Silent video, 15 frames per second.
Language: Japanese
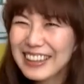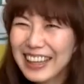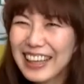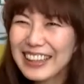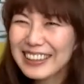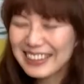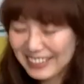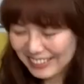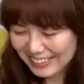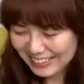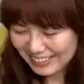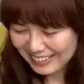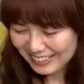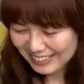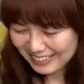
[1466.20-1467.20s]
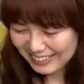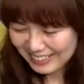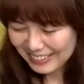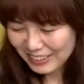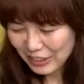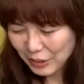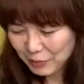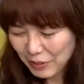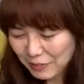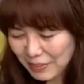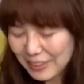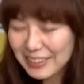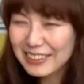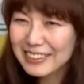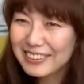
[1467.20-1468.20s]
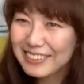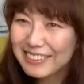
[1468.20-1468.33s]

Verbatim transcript: はい、いいと思います。